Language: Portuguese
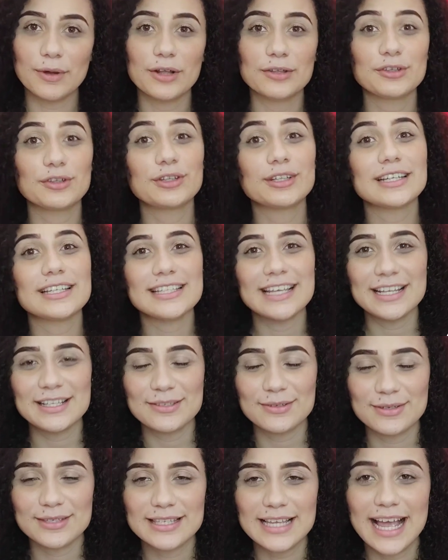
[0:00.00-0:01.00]
Nas outras redes
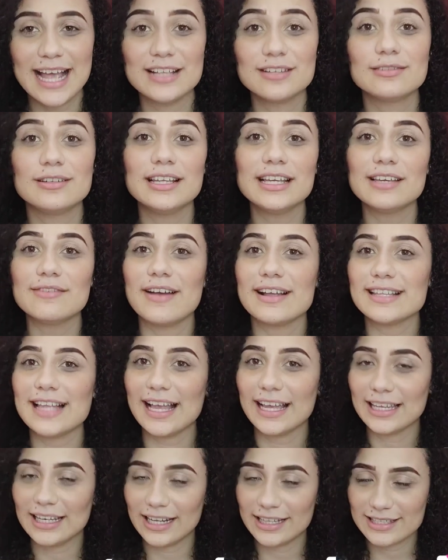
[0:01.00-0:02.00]
sociais. O link vai estar tá
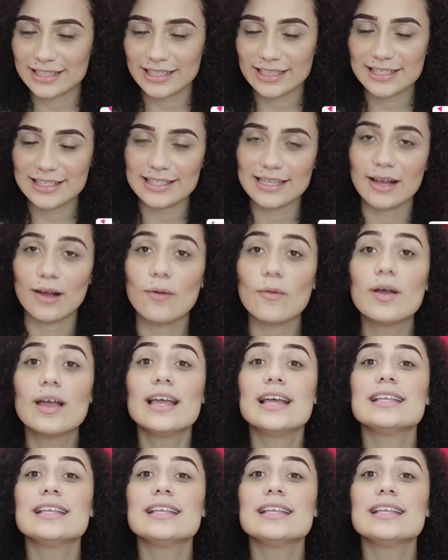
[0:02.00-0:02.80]
aqui na descrição.